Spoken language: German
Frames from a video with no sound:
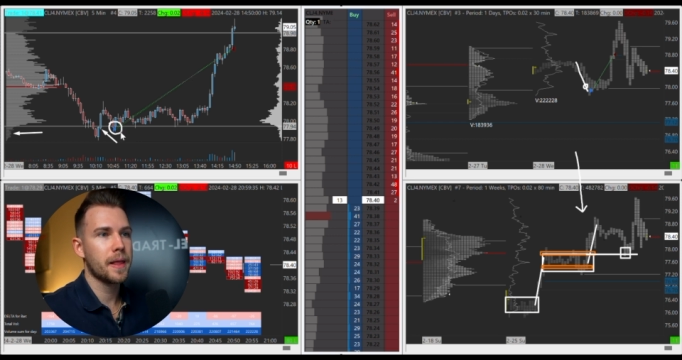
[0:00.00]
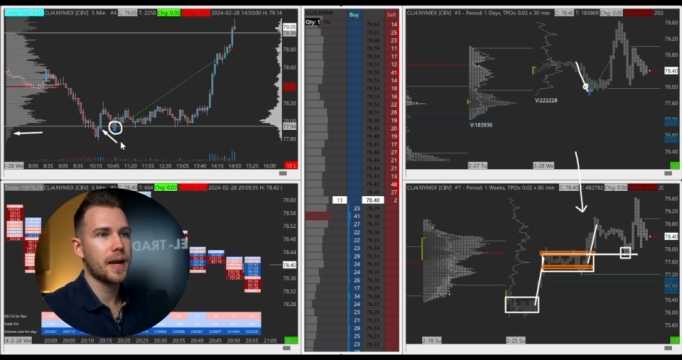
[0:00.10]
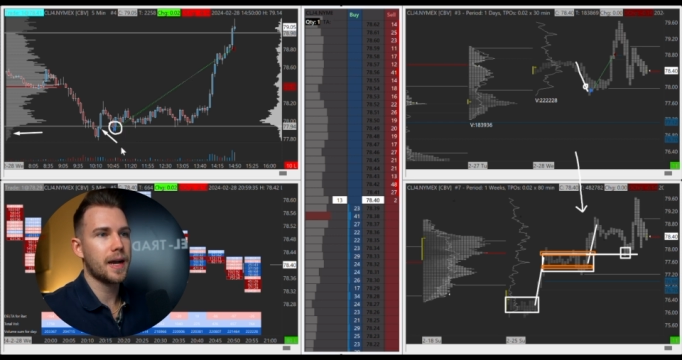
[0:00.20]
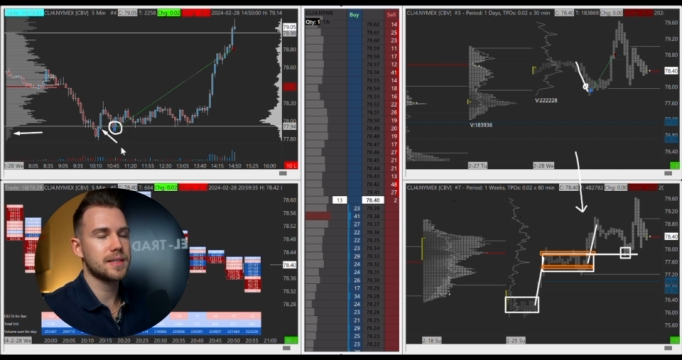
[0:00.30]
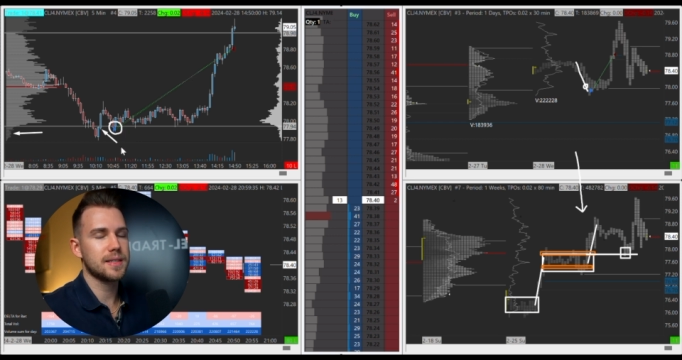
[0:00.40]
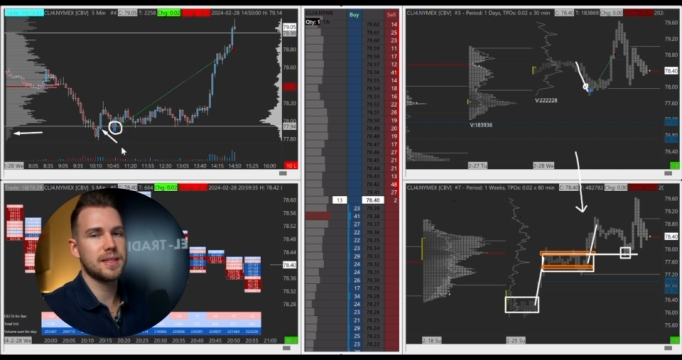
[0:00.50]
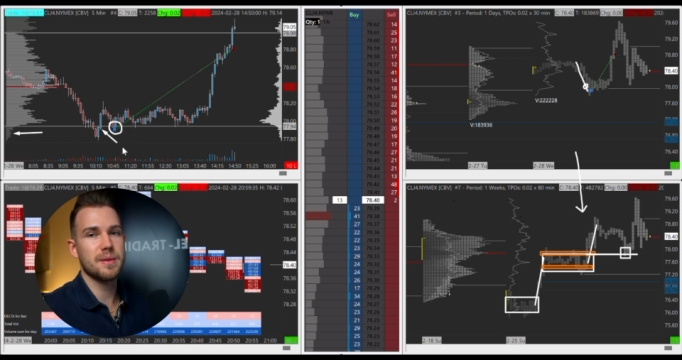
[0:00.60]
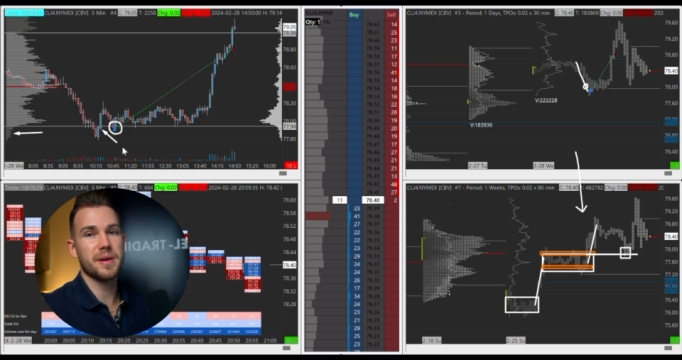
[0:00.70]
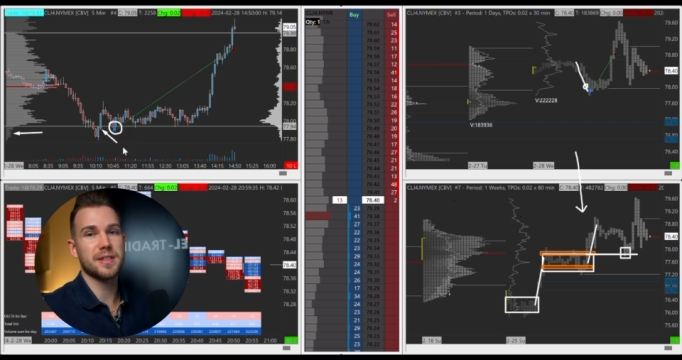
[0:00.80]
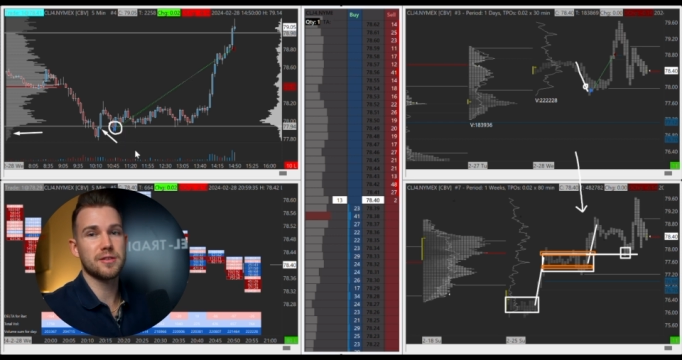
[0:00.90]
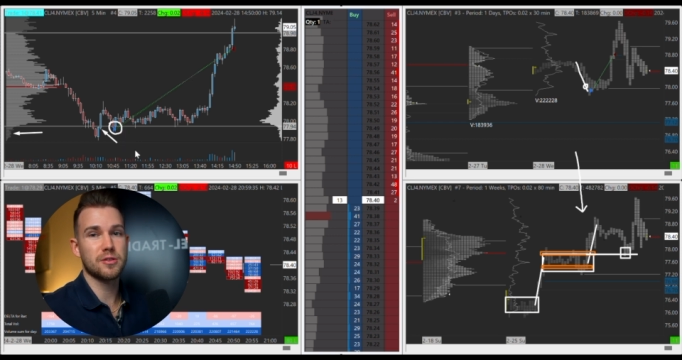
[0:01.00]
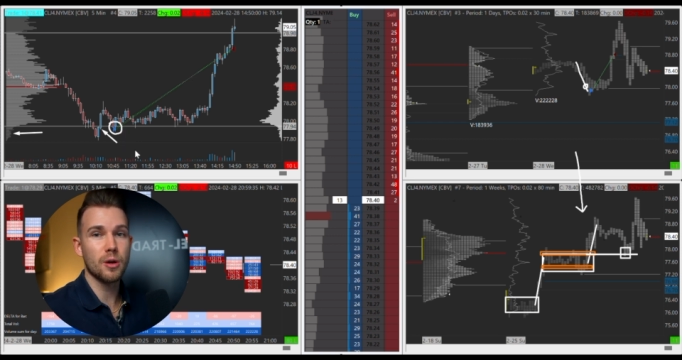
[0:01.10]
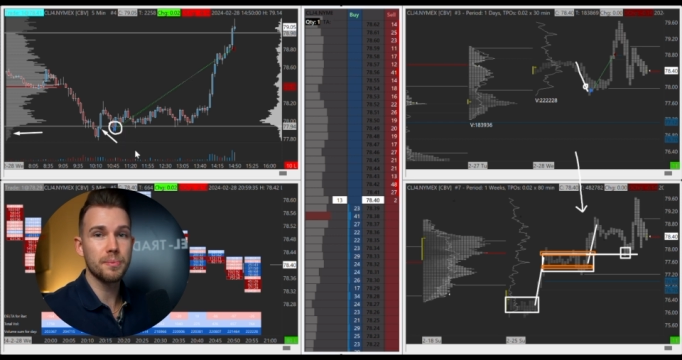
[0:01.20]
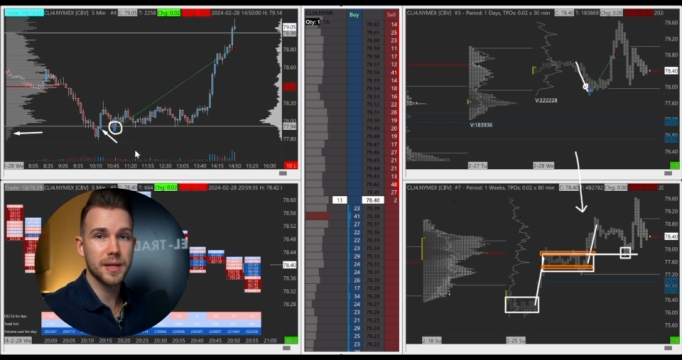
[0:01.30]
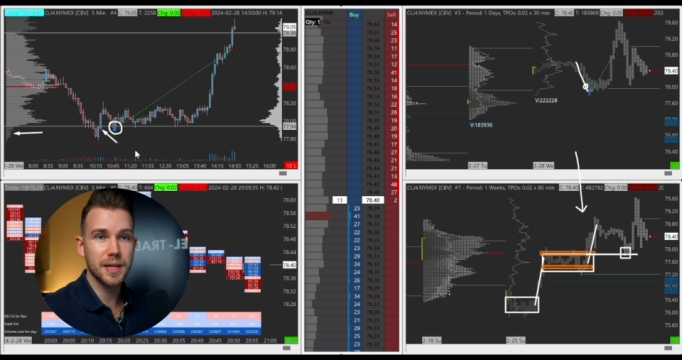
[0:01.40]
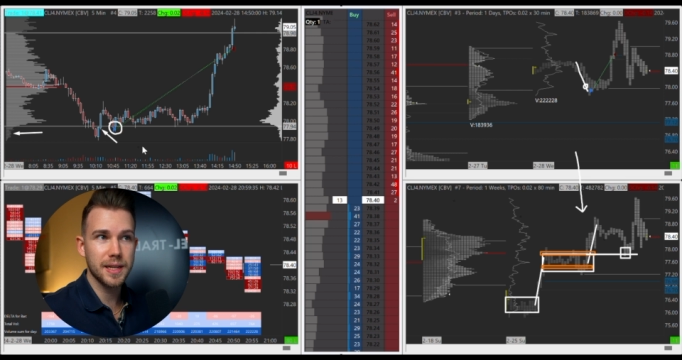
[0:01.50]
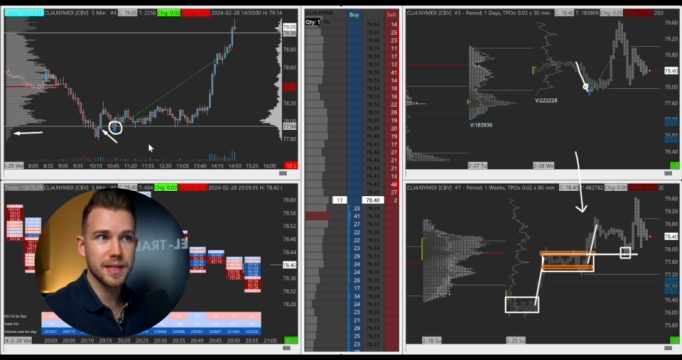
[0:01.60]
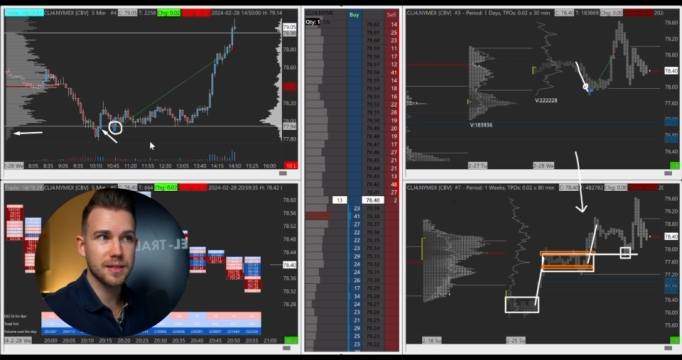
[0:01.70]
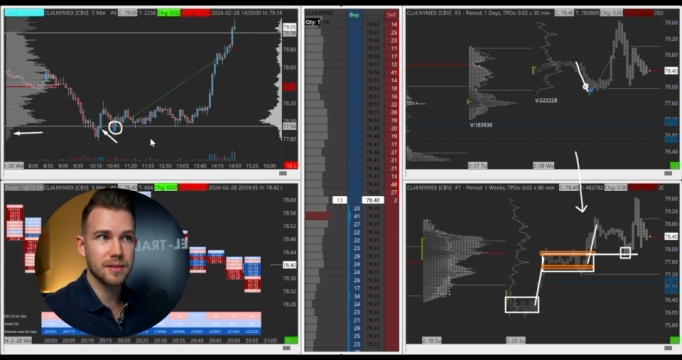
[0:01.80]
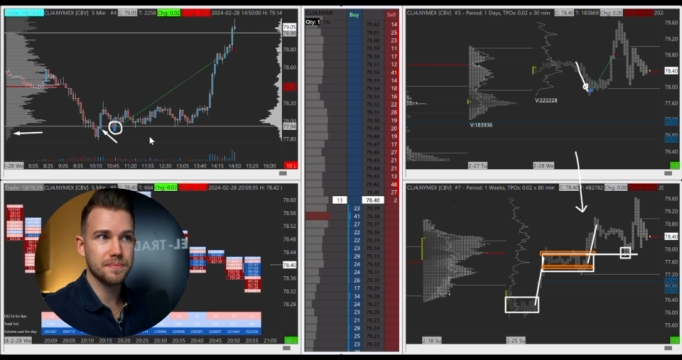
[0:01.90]
hatte ich hier meinen Stop
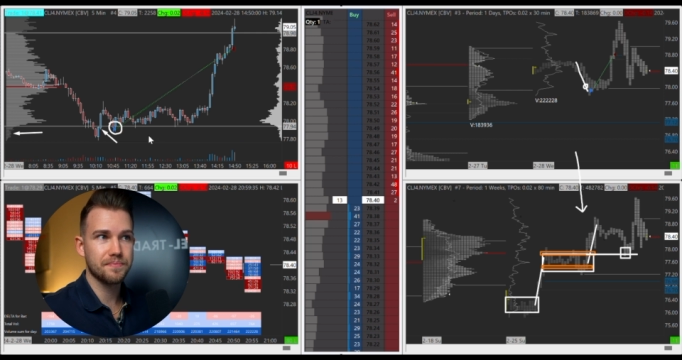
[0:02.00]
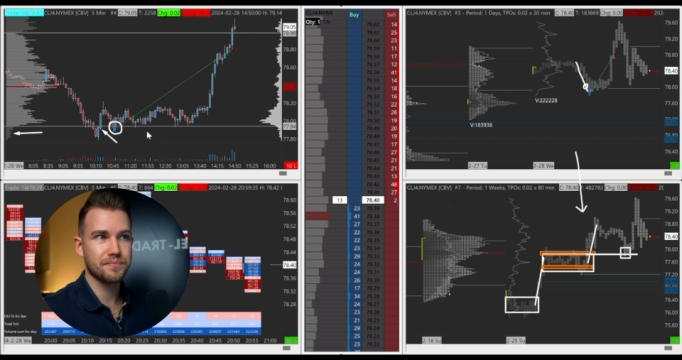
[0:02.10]
gelegt